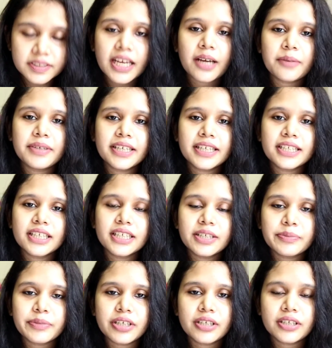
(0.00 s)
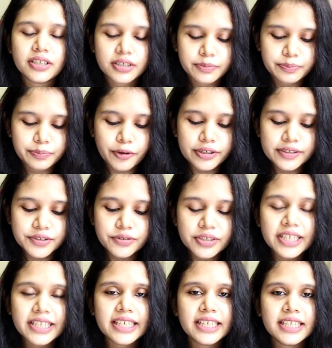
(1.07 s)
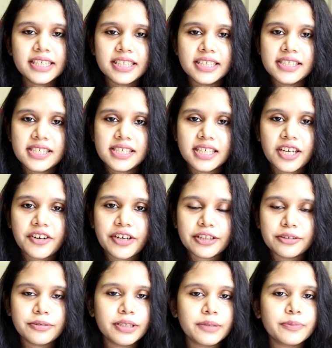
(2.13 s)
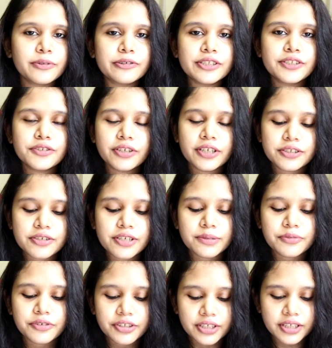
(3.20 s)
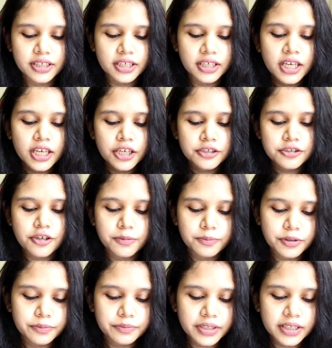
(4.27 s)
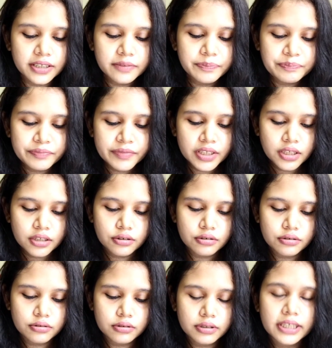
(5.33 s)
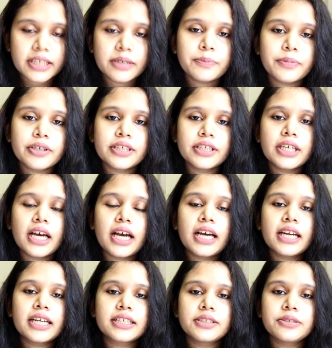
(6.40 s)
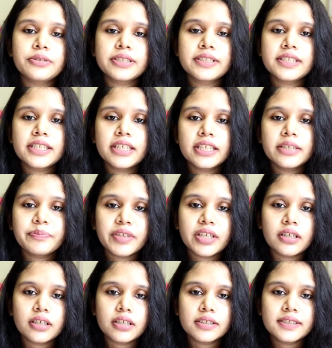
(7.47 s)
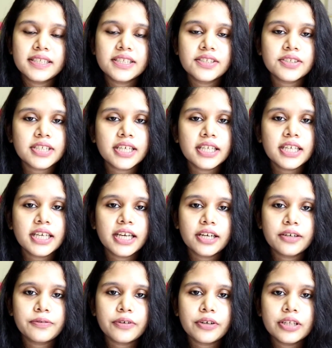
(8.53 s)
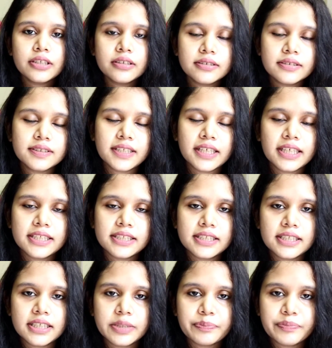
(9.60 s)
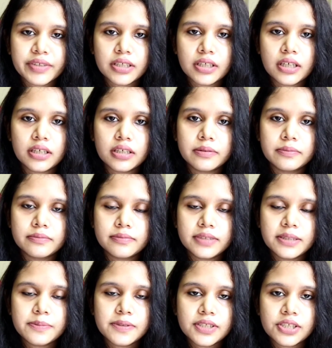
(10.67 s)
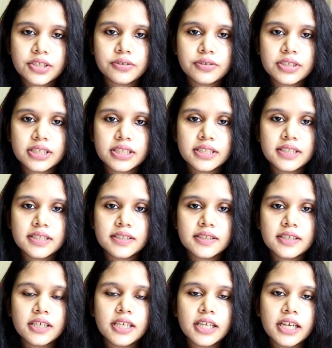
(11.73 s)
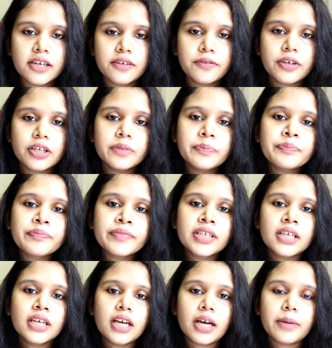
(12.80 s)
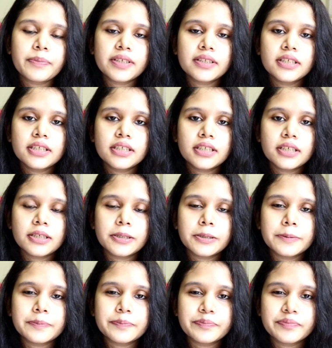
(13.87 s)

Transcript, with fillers: আমি এখানে পয়েন্টসগুলো লিখে নিয়েছি কারণ এতগুলো পয়েন্টস তো আসলে মনে রাখা সম্ভব না তো এরপরে আরেকটা হচ্ছে সিজনাল হেয়ার ফল সেকেন্ড যে টিপস um, সেটা হচ্ছে সিজনাল হেয়ারফল আপনাদের um,